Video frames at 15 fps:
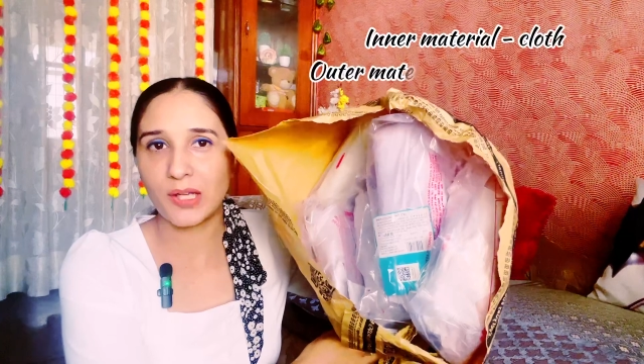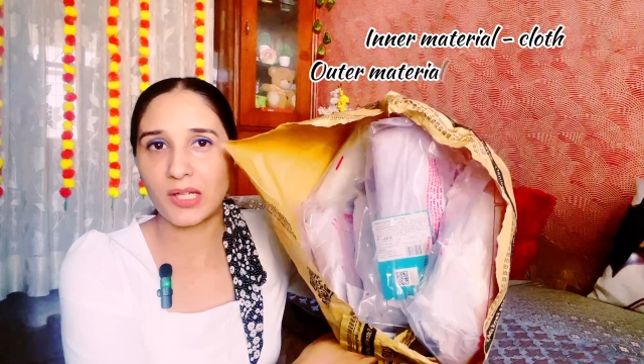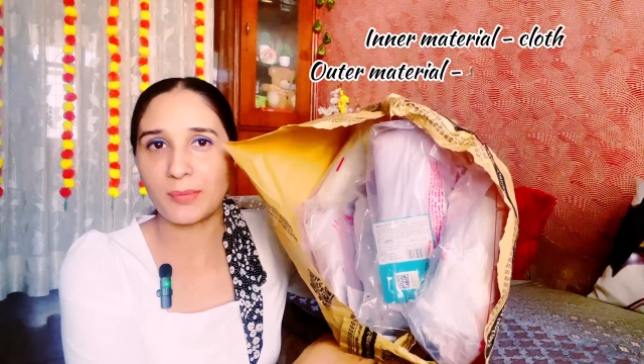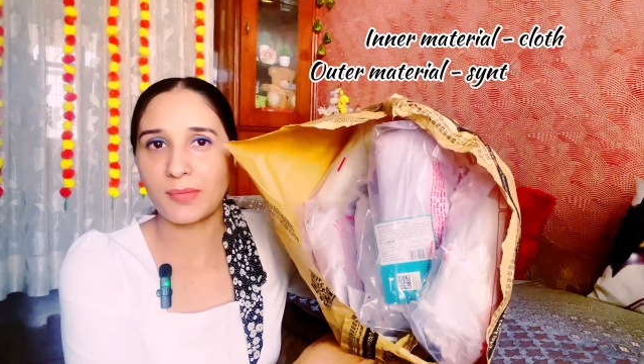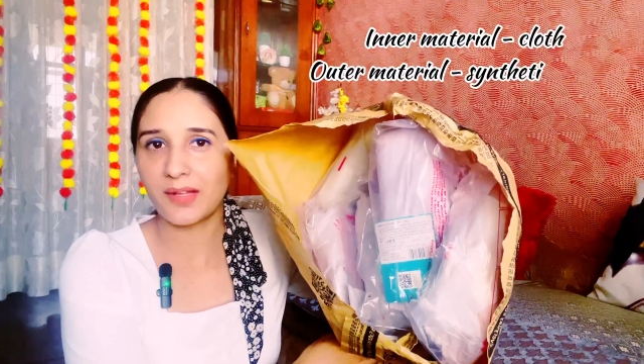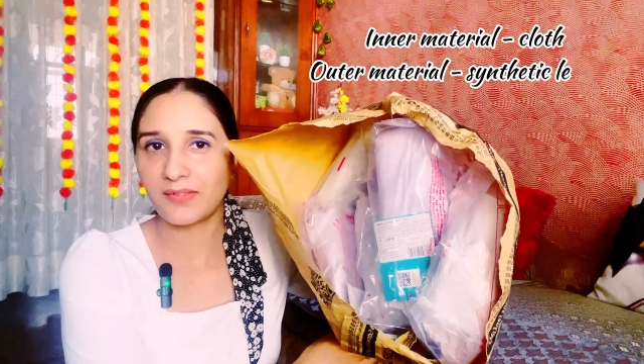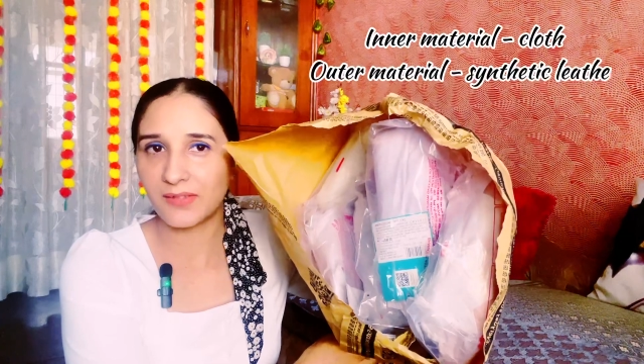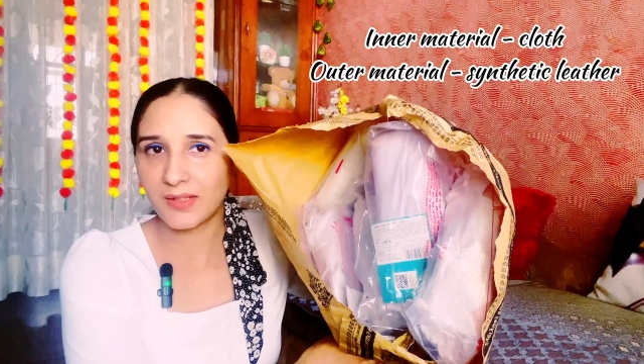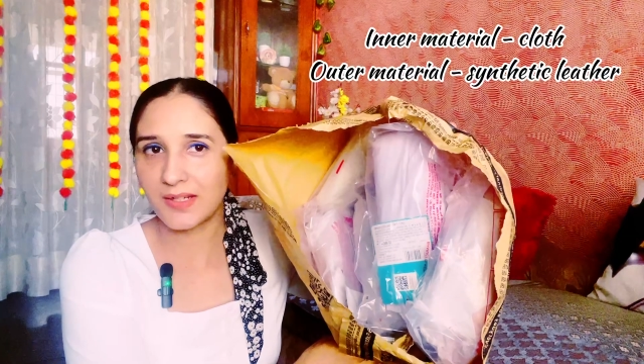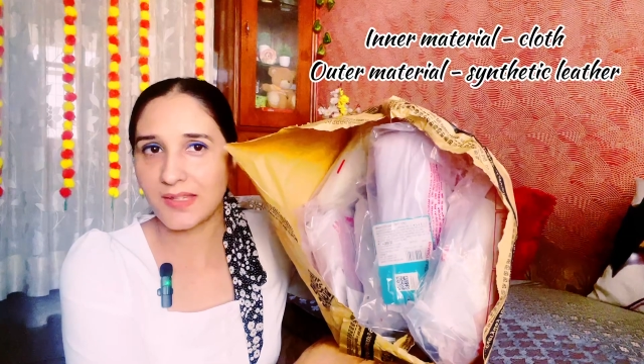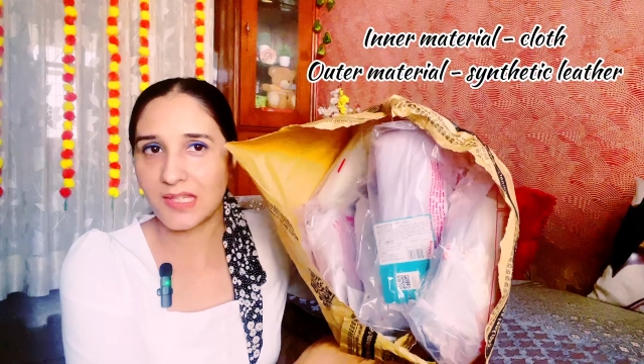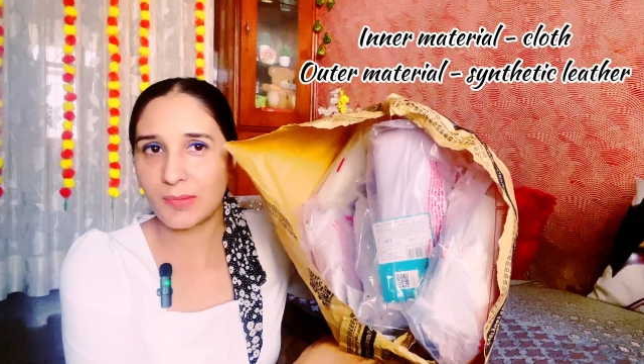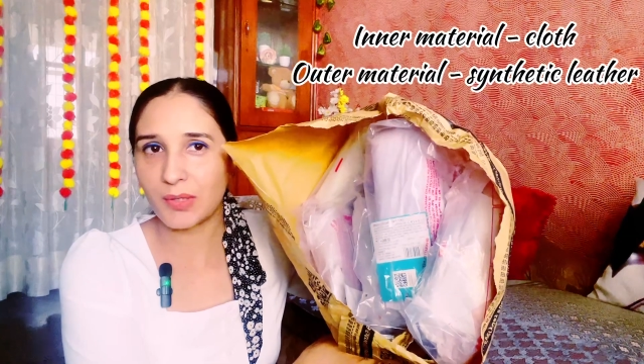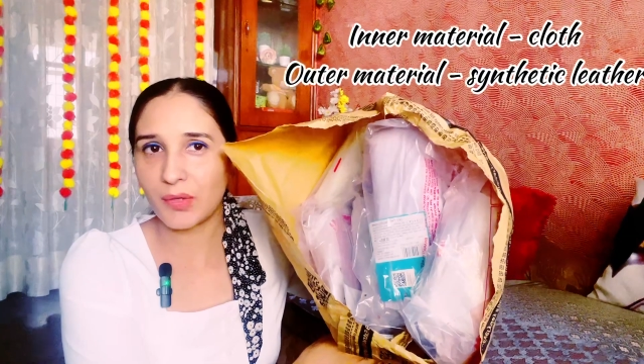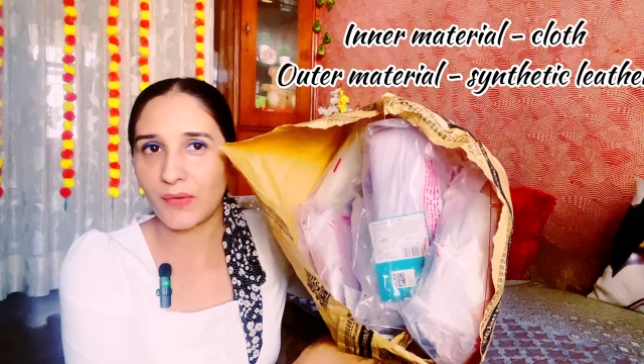मैंने मैंत्रा
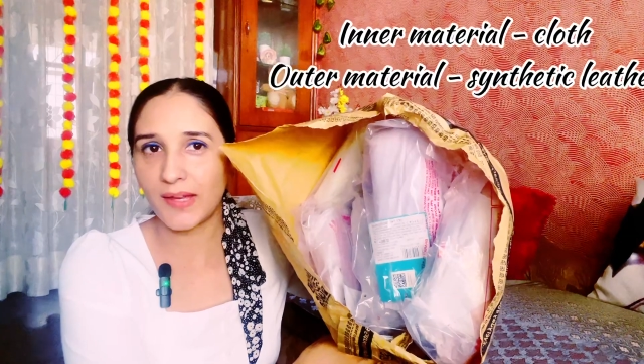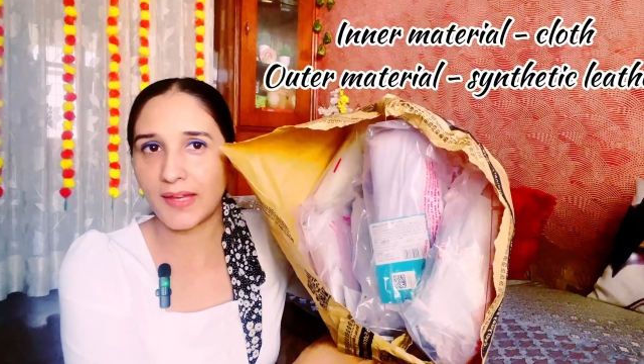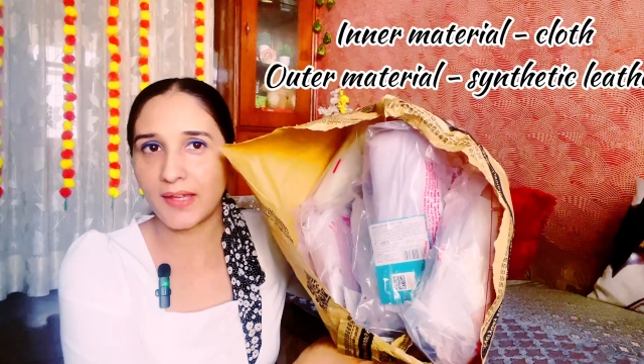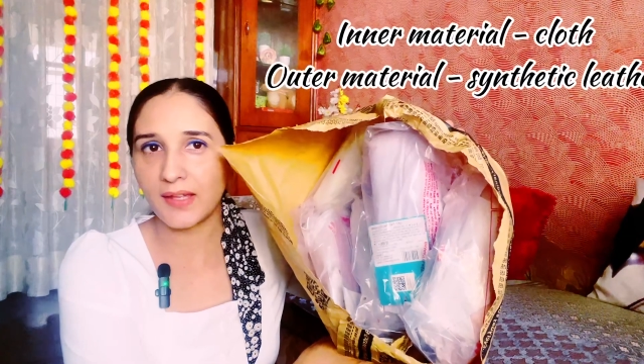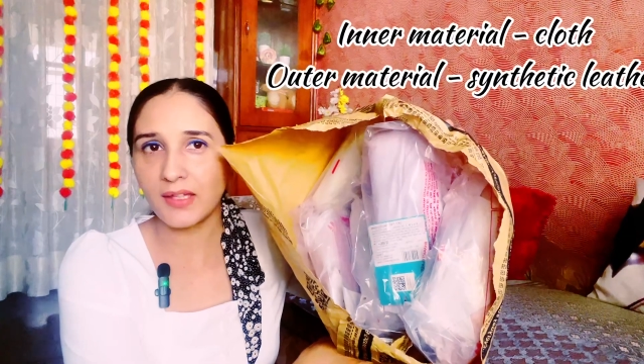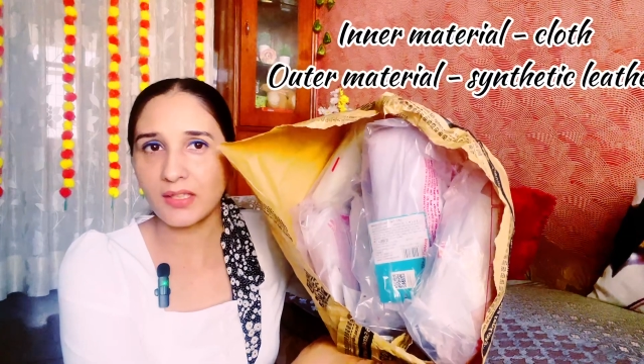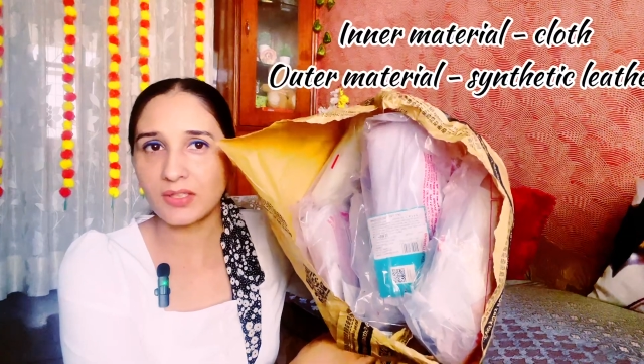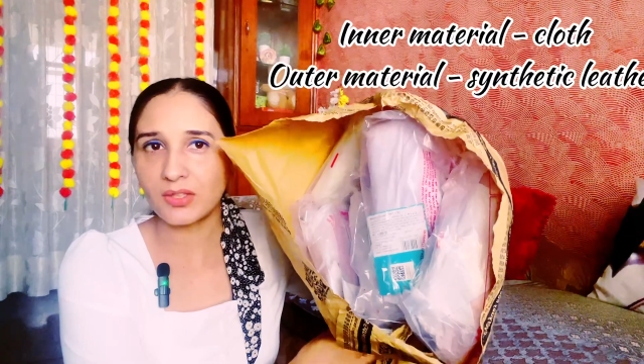से मंगवाए हैं